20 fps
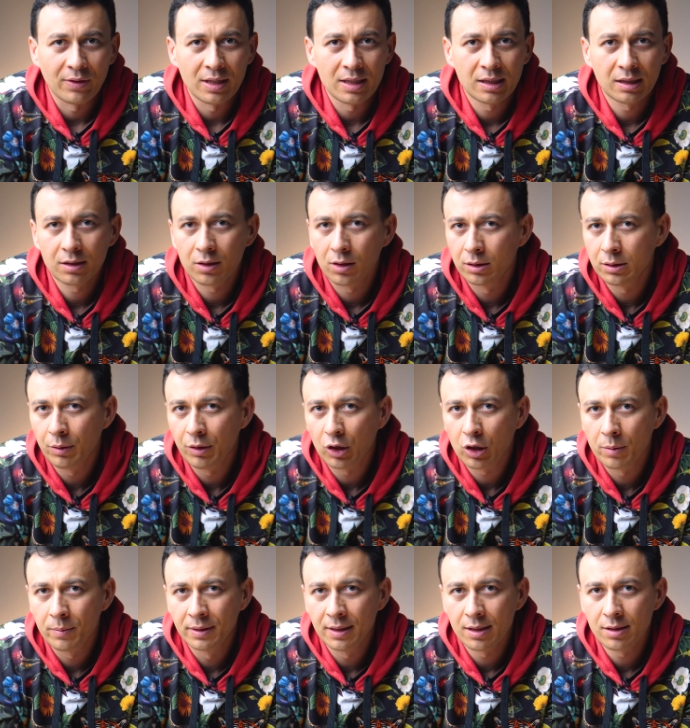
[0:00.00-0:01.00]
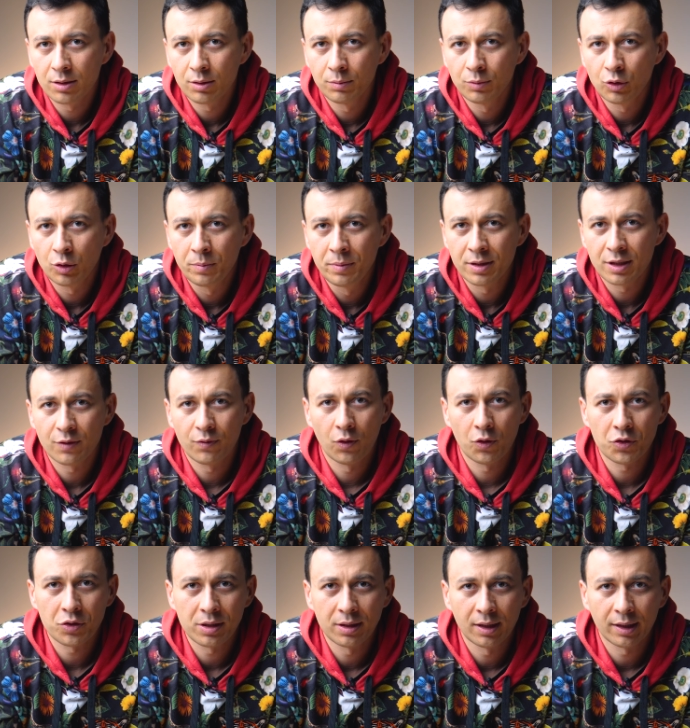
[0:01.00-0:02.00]
Więc koną rekomendacją byłoby
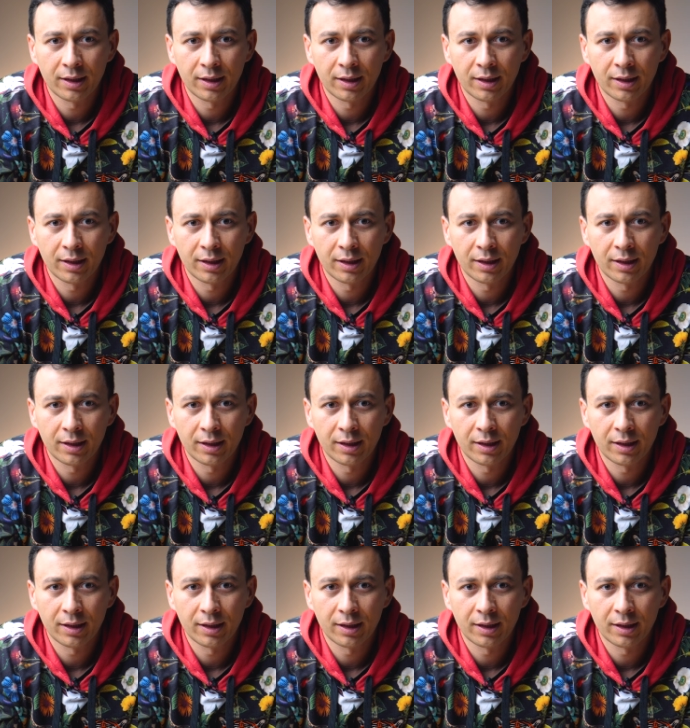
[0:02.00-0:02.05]
stworzenie